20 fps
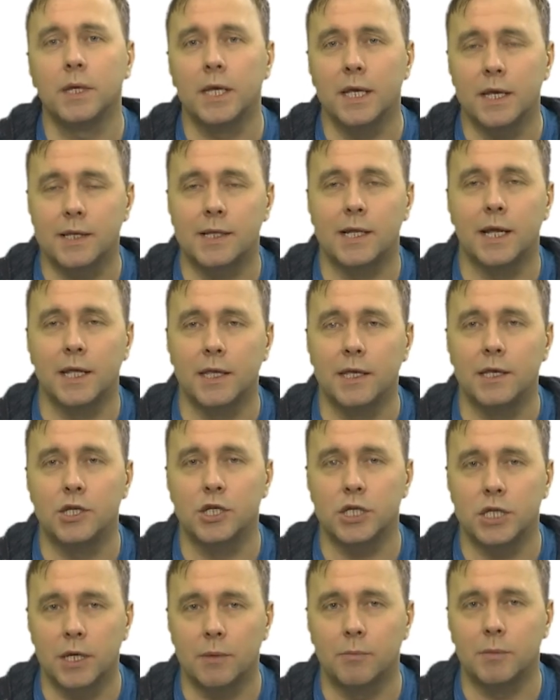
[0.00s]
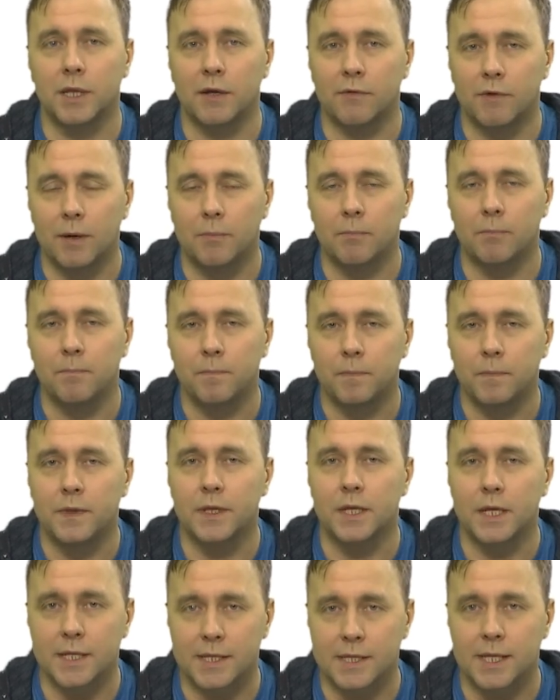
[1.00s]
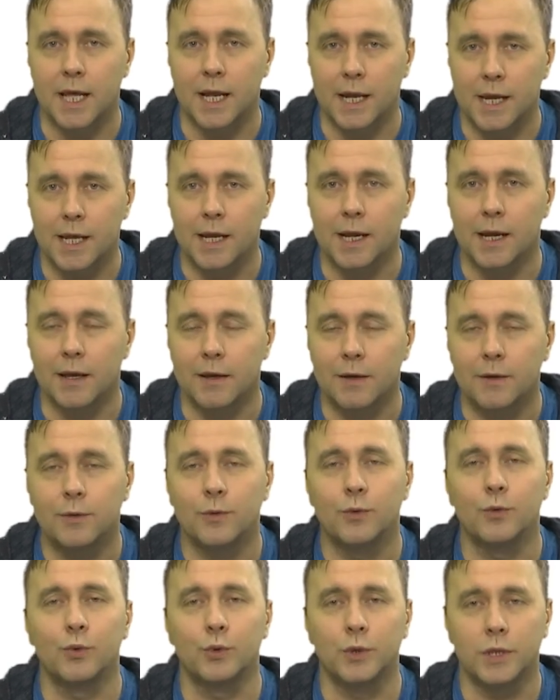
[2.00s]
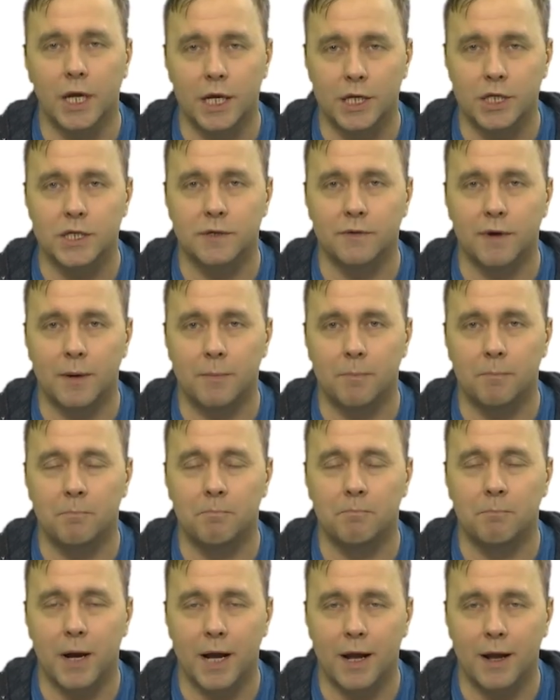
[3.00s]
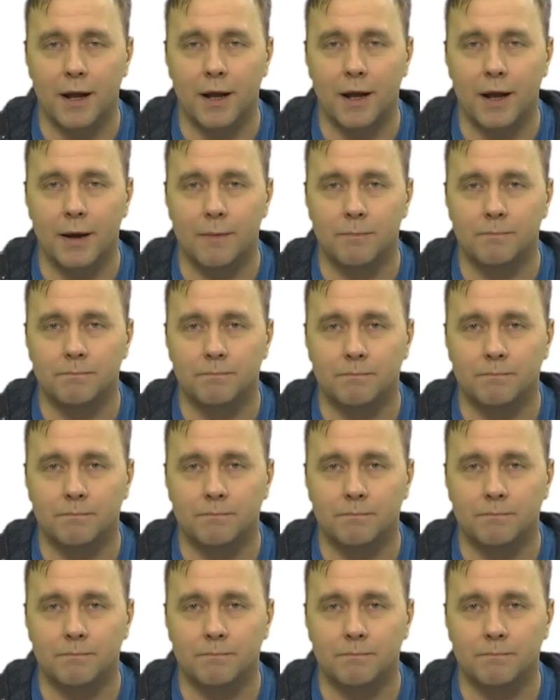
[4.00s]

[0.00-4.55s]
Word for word: если они чем-то вам насолили. Удачи вам. Пока.